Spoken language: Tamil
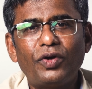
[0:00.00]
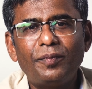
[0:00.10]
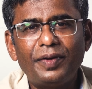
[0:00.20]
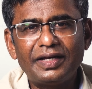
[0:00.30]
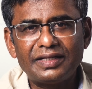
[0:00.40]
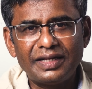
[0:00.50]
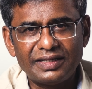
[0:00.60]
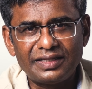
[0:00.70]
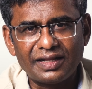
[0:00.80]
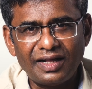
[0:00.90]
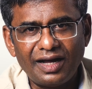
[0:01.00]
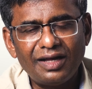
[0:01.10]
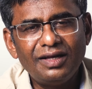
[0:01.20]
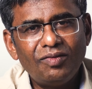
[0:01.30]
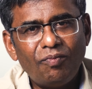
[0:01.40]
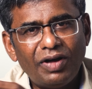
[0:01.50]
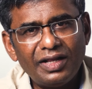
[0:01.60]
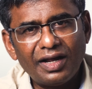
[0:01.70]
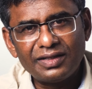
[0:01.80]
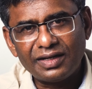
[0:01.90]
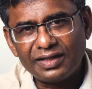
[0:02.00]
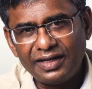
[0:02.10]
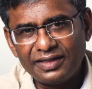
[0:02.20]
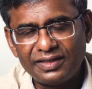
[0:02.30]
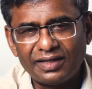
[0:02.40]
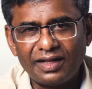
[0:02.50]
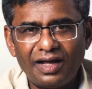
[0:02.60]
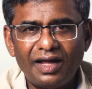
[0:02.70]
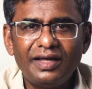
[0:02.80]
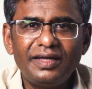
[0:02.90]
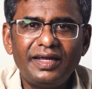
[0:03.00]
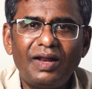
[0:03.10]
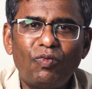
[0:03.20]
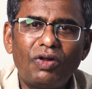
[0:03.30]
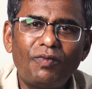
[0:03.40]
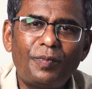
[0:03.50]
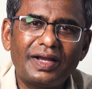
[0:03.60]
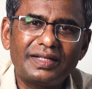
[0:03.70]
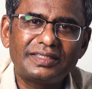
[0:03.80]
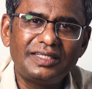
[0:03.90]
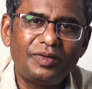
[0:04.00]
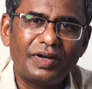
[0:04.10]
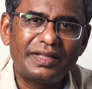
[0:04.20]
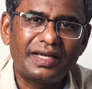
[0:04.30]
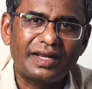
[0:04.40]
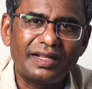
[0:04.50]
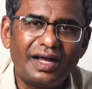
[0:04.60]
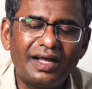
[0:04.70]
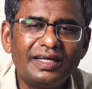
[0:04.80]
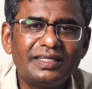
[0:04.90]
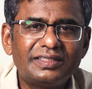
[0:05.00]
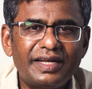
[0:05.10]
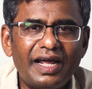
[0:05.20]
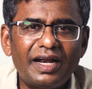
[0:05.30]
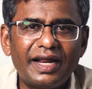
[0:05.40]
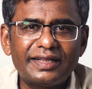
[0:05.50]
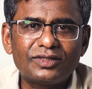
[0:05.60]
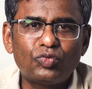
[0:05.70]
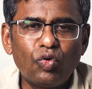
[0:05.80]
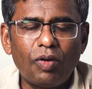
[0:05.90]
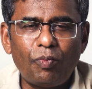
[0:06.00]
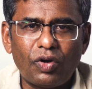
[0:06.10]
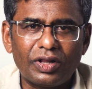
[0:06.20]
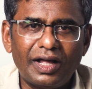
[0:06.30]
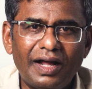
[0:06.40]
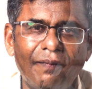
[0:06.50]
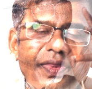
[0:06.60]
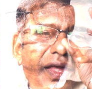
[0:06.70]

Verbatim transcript: புகைப்பிடிக்கிறது நிறுத்துறதா மது அருந்துறது நிறுத்துறதா இல்லை உணவு பழக்கத்தை சீர்படுத்திக்கிறதா சரியான நேரத்துக்கு தூங்க போகிறதா